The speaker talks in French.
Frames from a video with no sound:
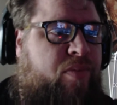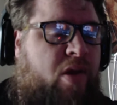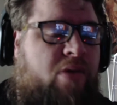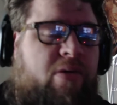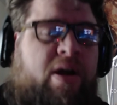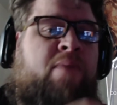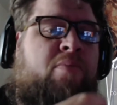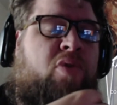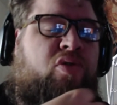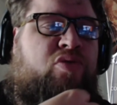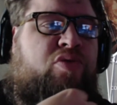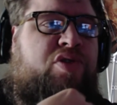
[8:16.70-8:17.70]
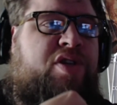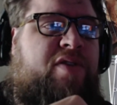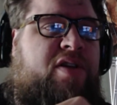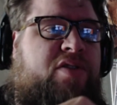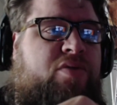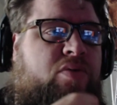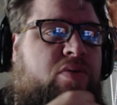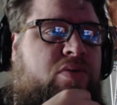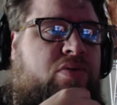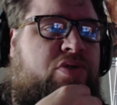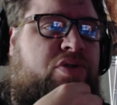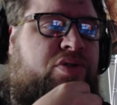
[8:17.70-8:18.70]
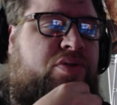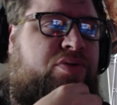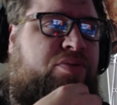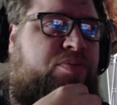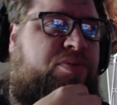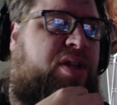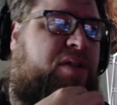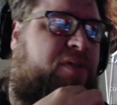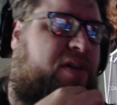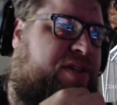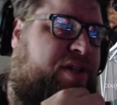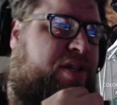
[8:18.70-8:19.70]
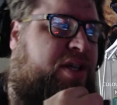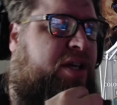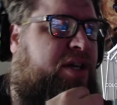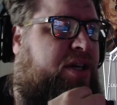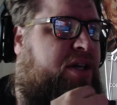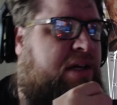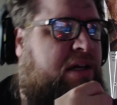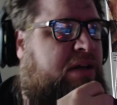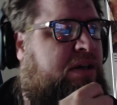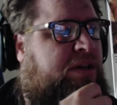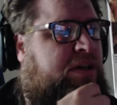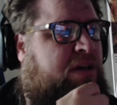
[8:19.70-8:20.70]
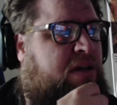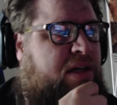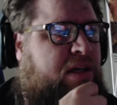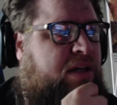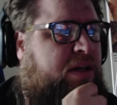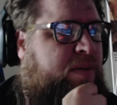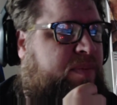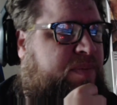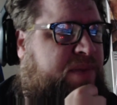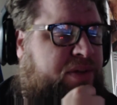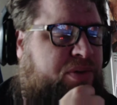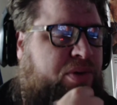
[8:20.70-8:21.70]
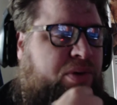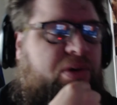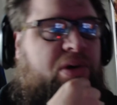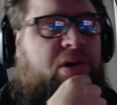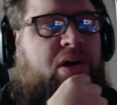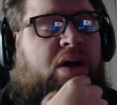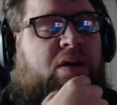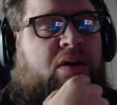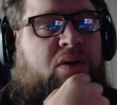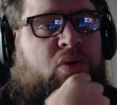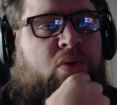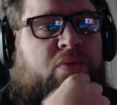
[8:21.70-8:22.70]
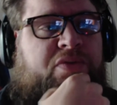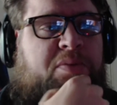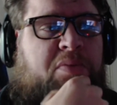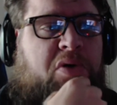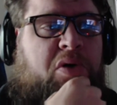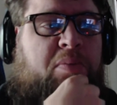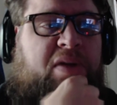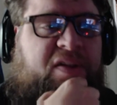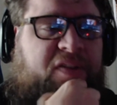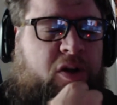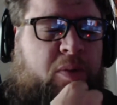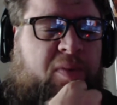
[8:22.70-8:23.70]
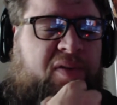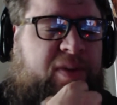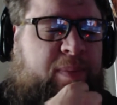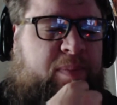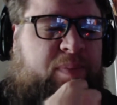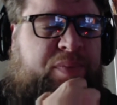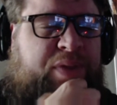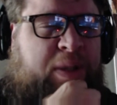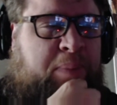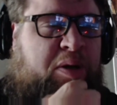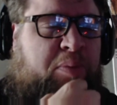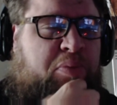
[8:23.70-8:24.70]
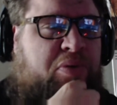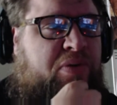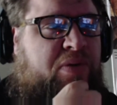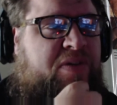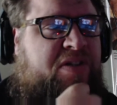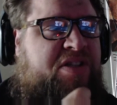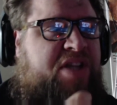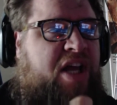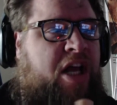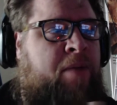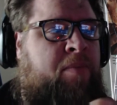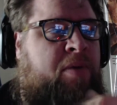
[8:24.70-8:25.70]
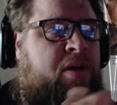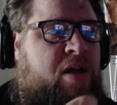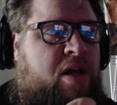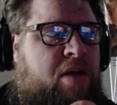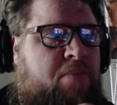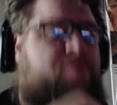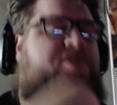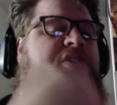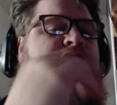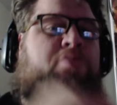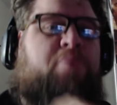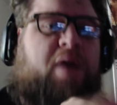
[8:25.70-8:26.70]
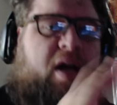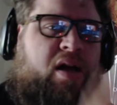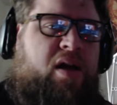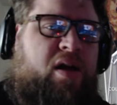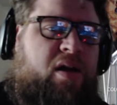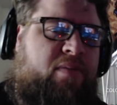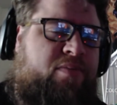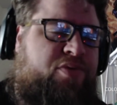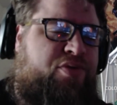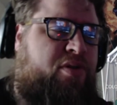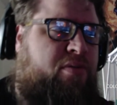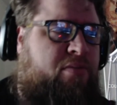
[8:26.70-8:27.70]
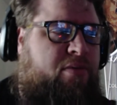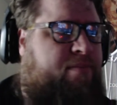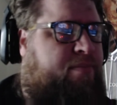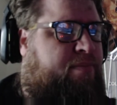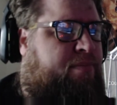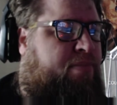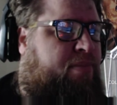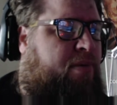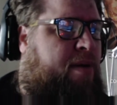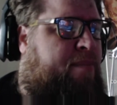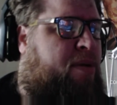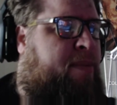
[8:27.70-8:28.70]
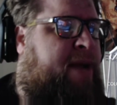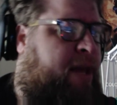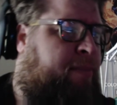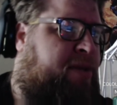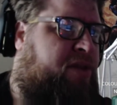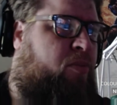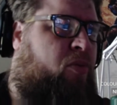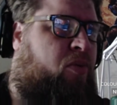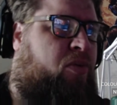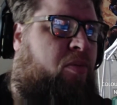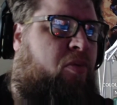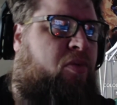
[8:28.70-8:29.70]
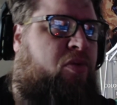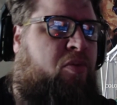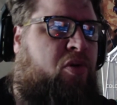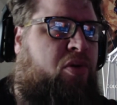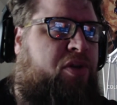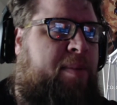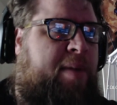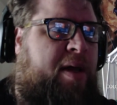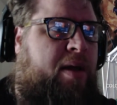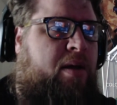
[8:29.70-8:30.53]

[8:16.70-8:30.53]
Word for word: ouais, manque de motivation, peut-être fatigué, peut-être que euh, le confinement, bah, ça commence à me taper un peu sur le système. Même si je suis pas. Un... Je suis quand même pas mal ermite dans dans de mon côté, mais